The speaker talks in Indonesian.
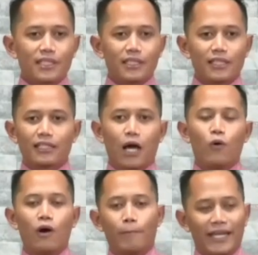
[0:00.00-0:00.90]
kita
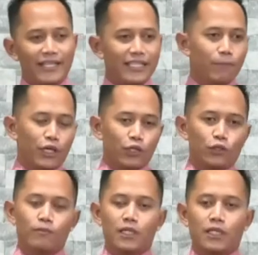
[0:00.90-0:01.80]
tahu media begitu
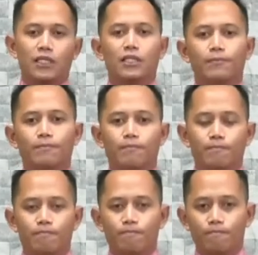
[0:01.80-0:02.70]

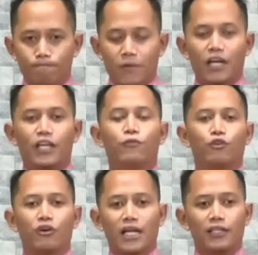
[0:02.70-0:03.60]
mem-
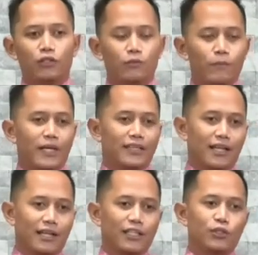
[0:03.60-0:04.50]
menginfokan itu,
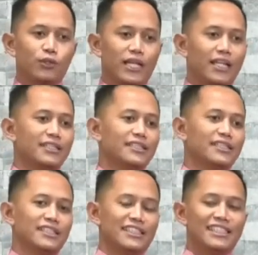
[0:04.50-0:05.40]
memberitakan itu dan
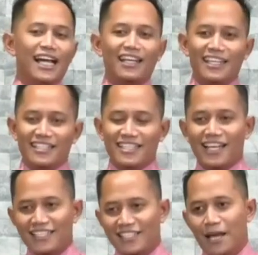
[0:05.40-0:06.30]
yang
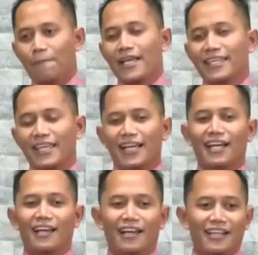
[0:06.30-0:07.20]
dicari
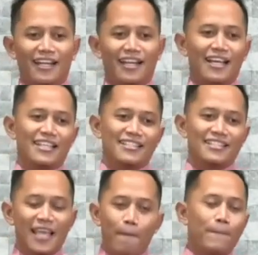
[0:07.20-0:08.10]
siapanya adalah
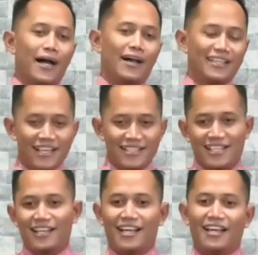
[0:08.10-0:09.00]
siapa yang
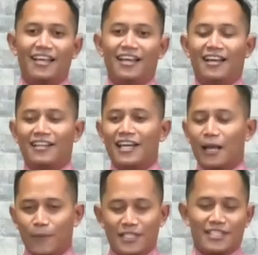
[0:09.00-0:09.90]
salah
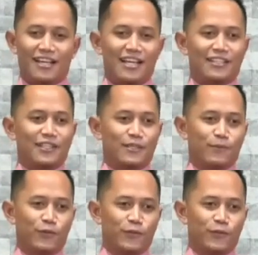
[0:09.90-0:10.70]
dalam kecelakaan tersebut.